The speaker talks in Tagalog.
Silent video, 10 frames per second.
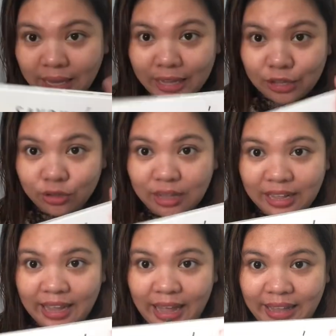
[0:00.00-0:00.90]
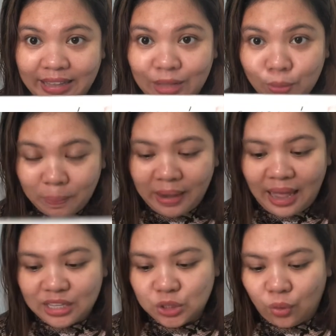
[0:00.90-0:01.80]
ganitong lalagyan tatlong
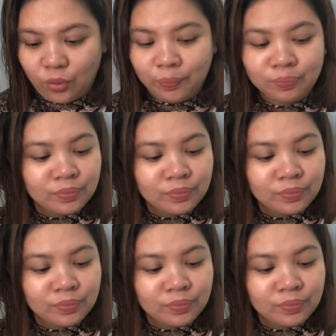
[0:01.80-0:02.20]
peraso.